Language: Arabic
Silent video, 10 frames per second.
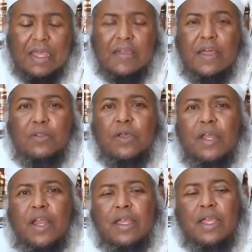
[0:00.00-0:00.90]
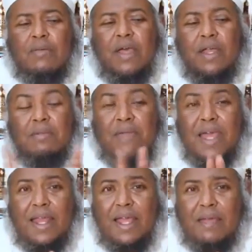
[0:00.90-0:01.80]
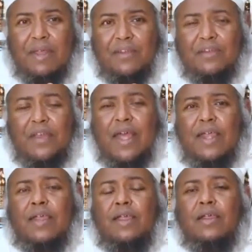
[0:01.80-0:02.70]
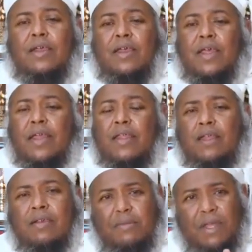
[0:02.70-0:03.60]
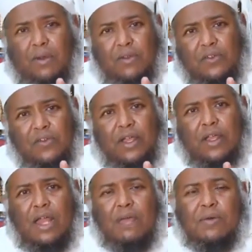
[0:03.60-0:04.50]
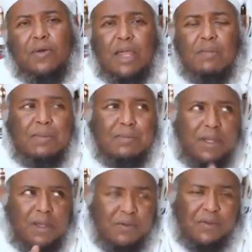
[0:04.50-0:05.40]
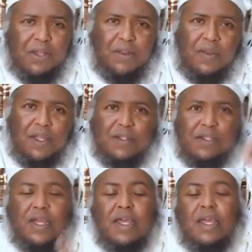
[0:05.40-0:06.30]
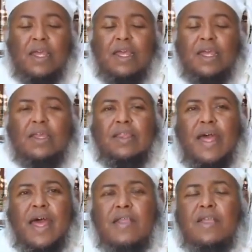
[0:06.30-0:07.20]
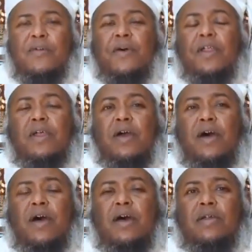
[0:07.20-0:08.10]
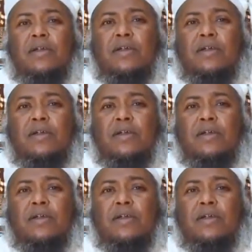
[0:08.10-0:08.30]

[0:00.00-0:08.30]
إذا ذكر الإيمان مع العمل الصالح كان الإيمان معناه التصديق القلبي والعمل معناه الفعل الظاهر إذا تفرقا